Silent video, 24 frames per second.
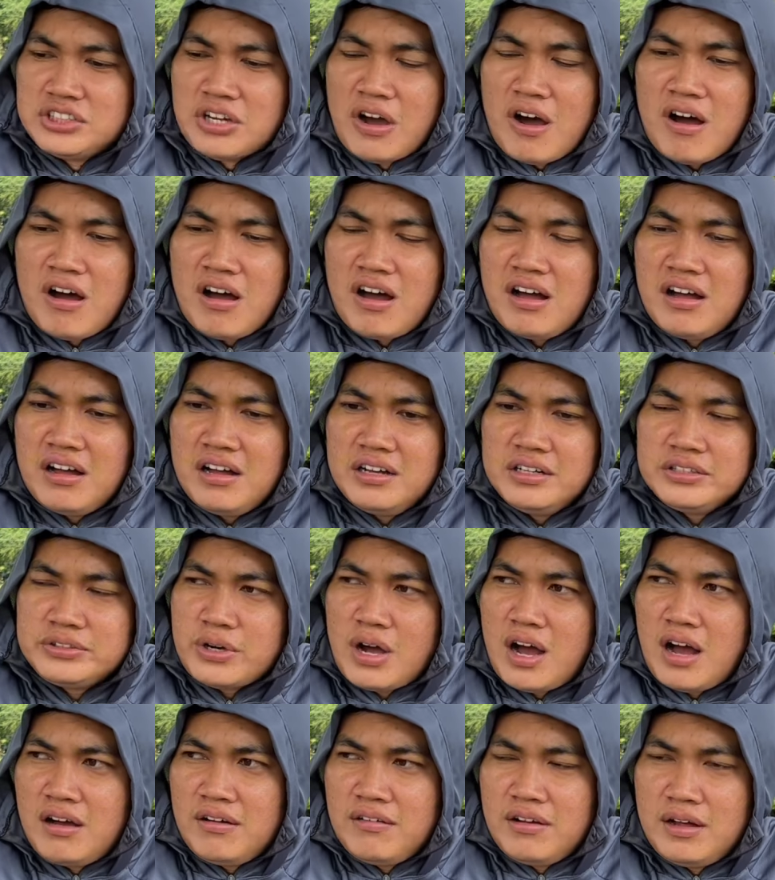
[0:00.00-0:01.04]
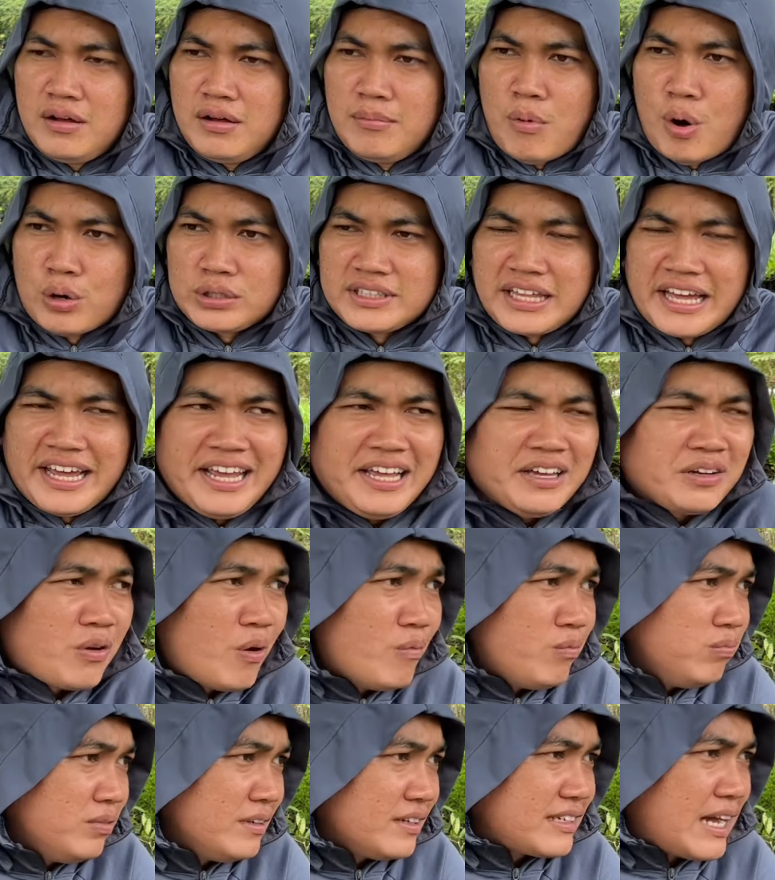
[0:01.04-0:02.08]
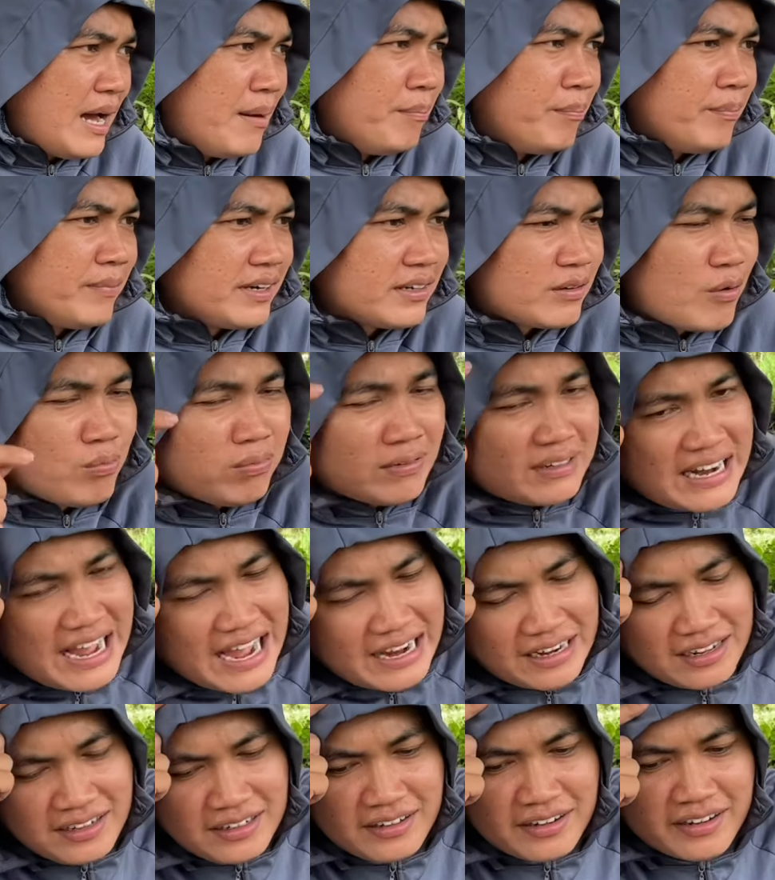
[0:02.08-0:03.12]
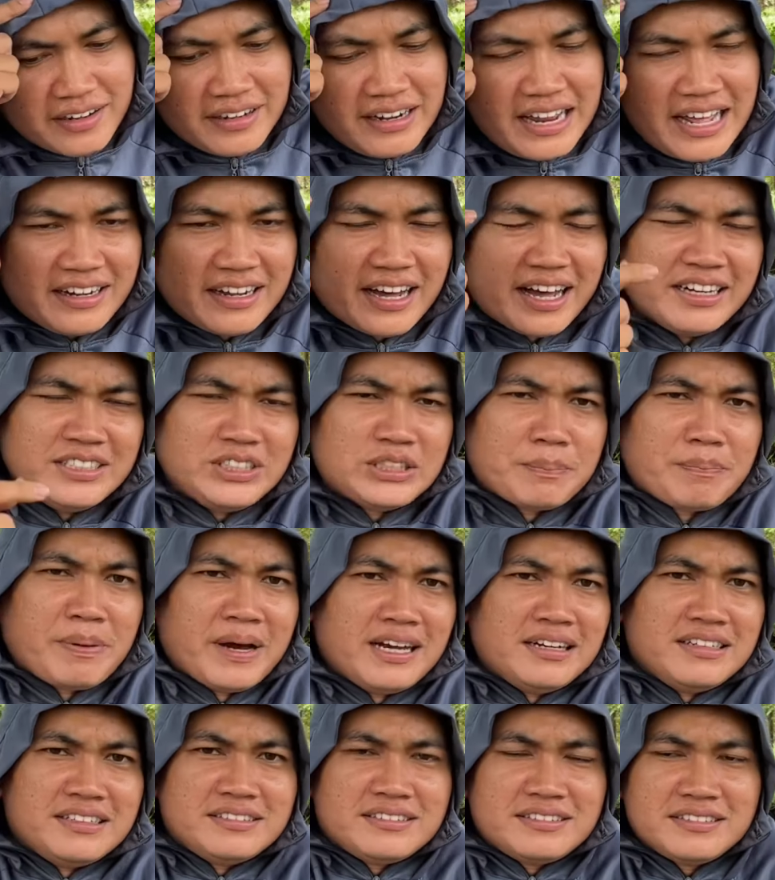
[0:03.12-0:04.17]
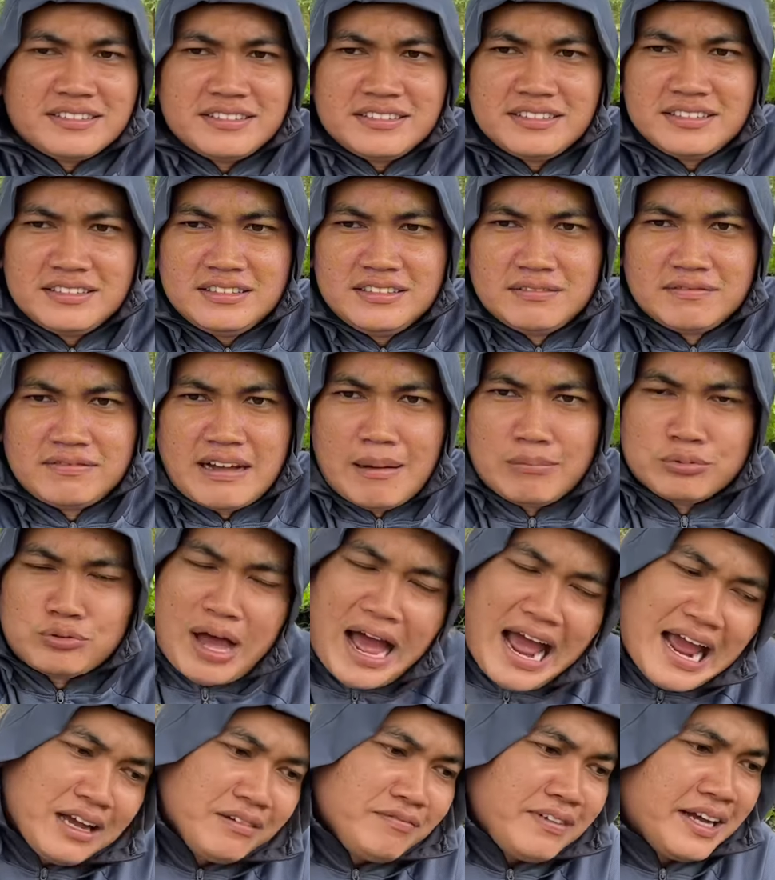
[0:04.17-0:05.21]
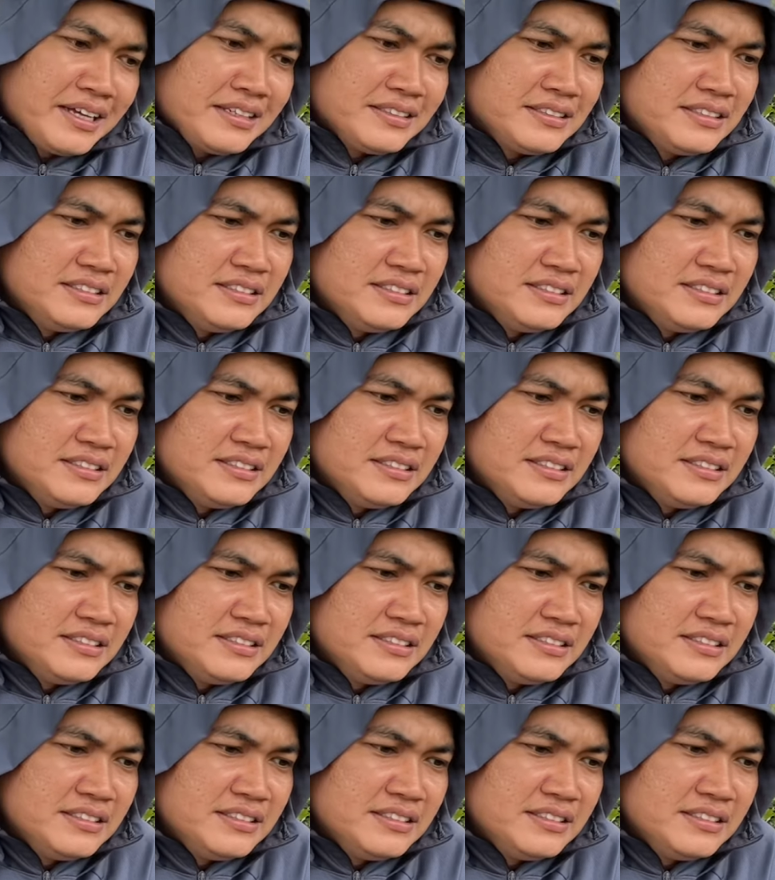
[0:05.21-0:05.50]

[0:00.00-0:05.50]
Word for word: cho cho à, một tỷ cũng cầm cũng ra đứng rồi lên hình chụp hình phạm tội cũng vậy